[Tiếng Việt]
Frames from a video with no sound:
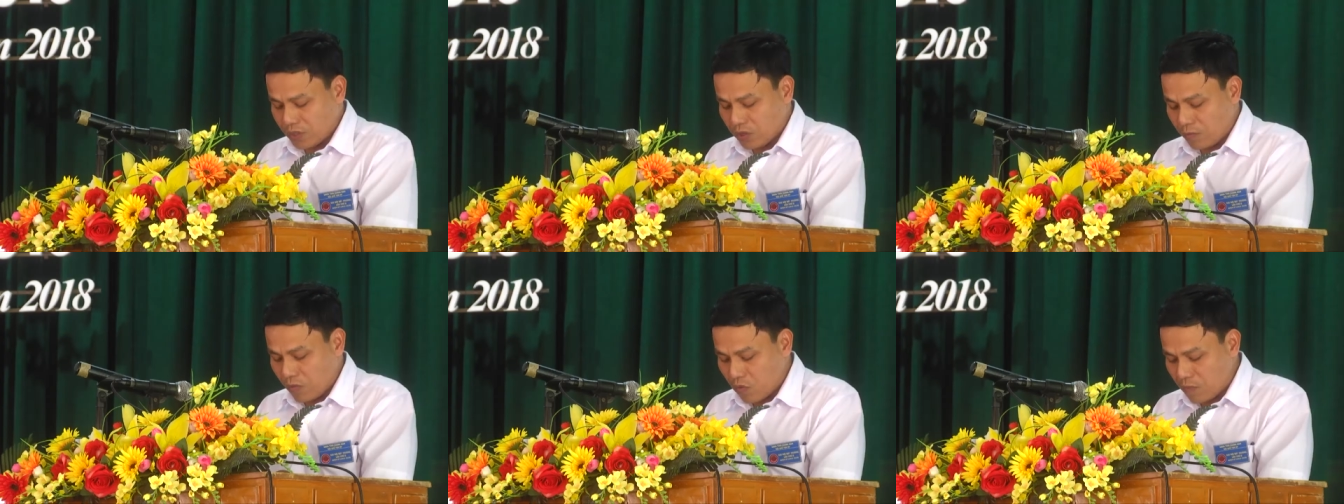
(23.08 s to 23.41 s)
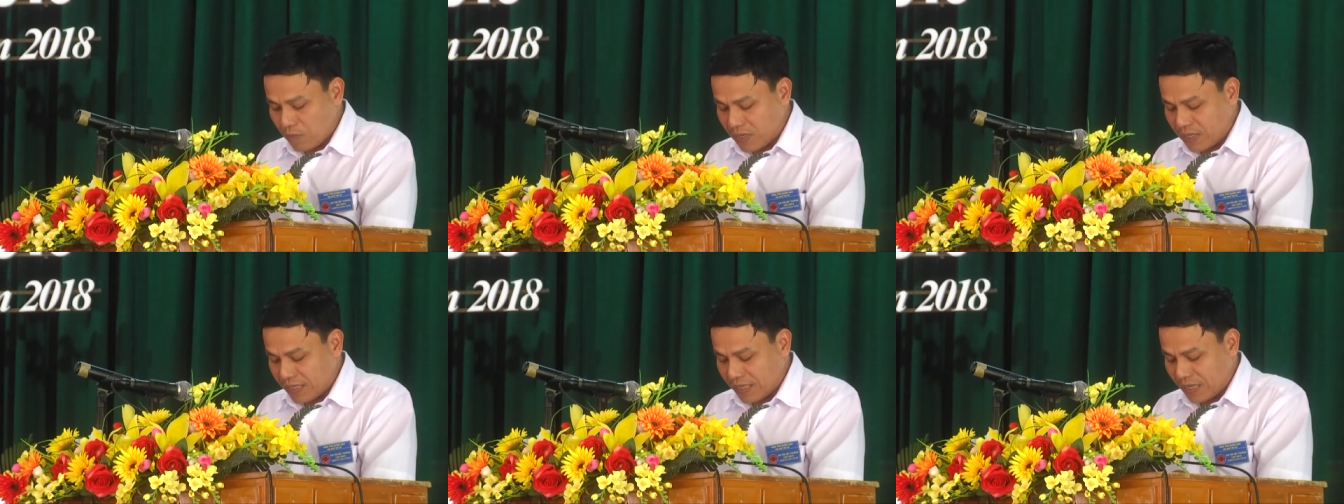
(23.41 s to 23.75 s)
số
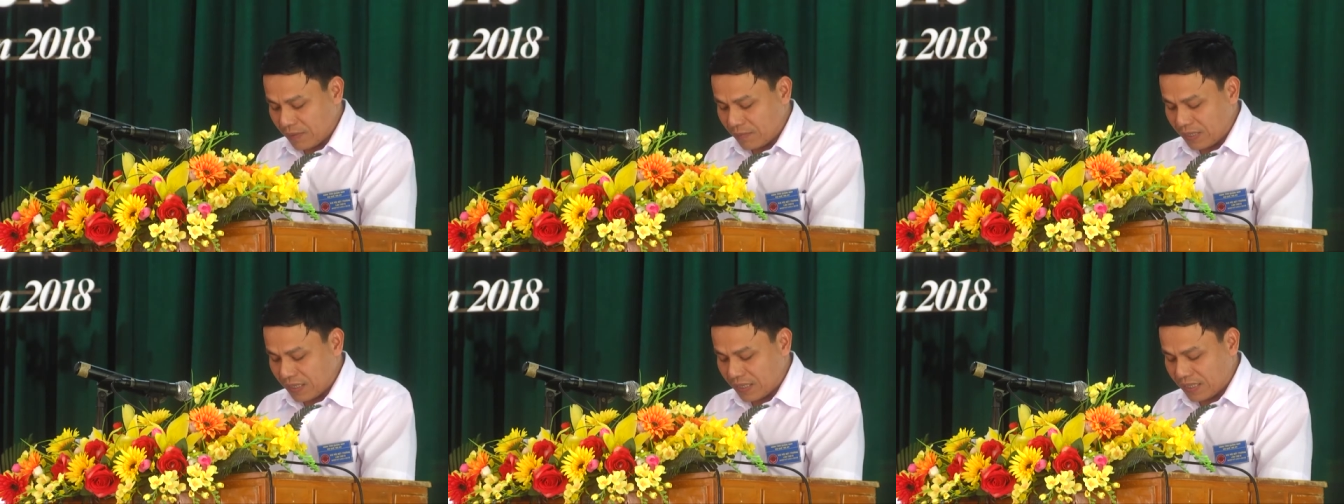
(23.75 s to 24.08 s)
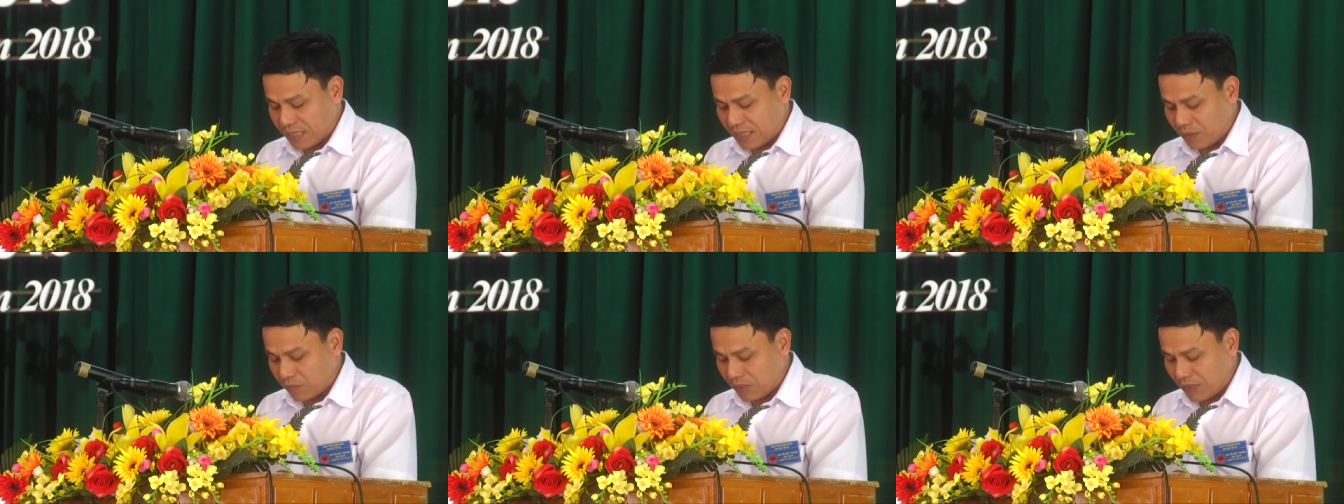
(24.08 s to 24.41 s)
40 năm
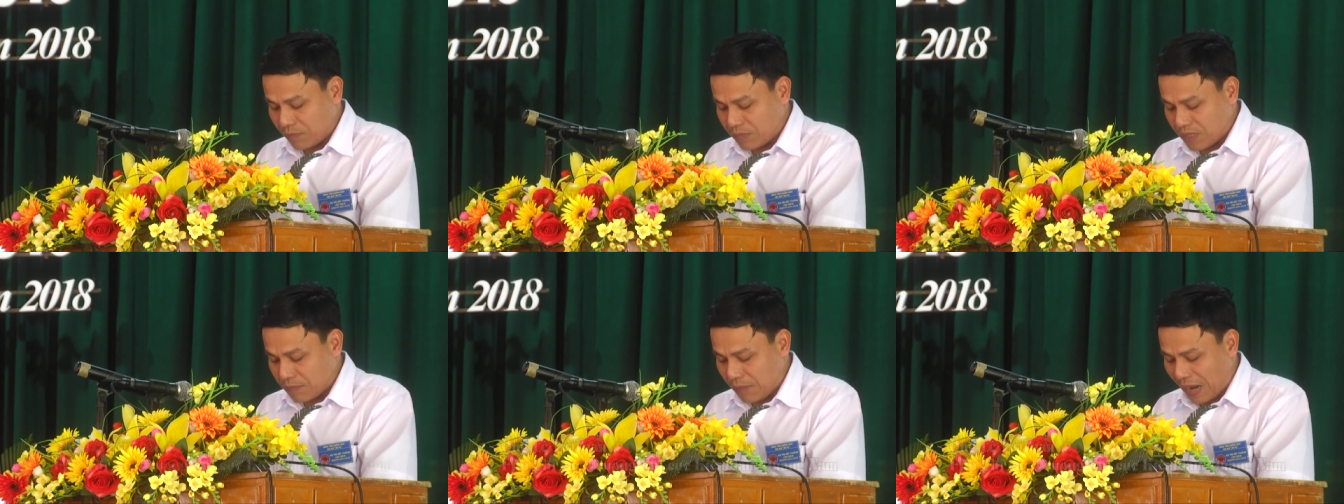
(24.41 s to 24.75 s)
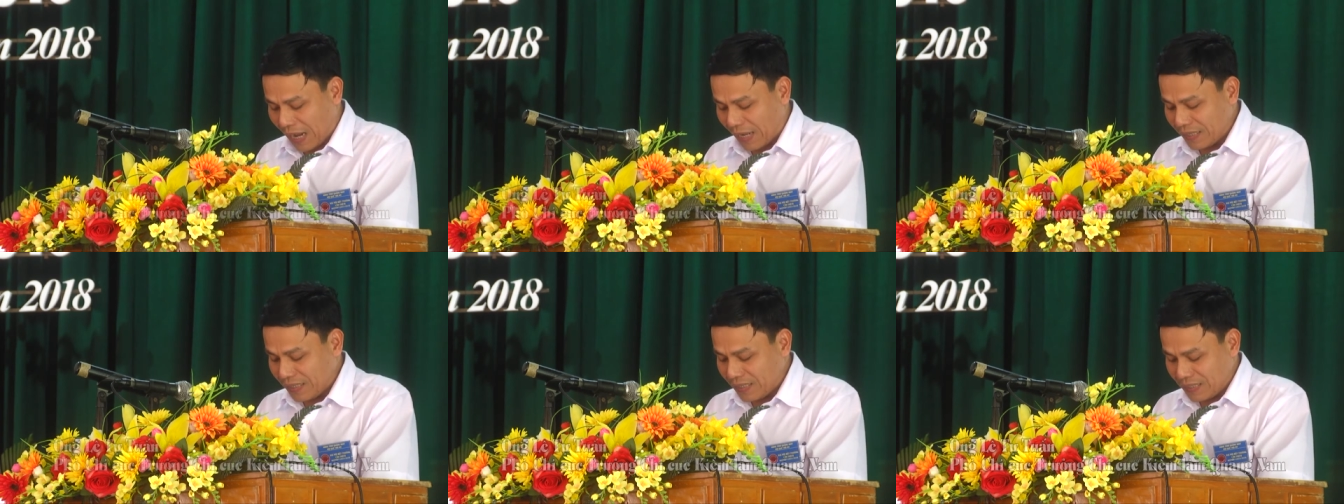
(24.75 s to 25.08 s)

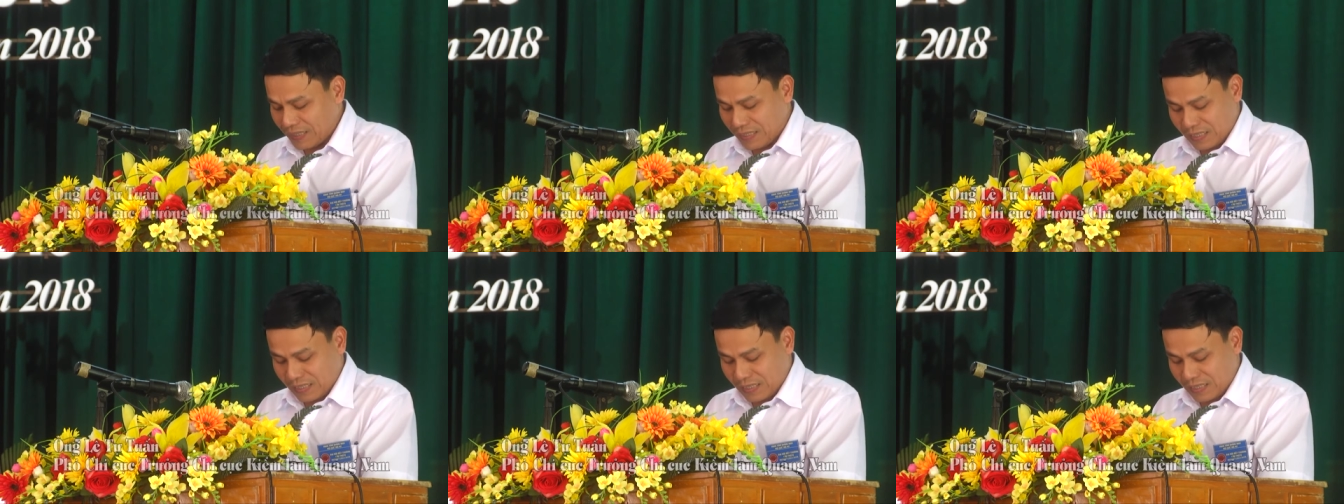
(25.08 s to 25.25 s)
2017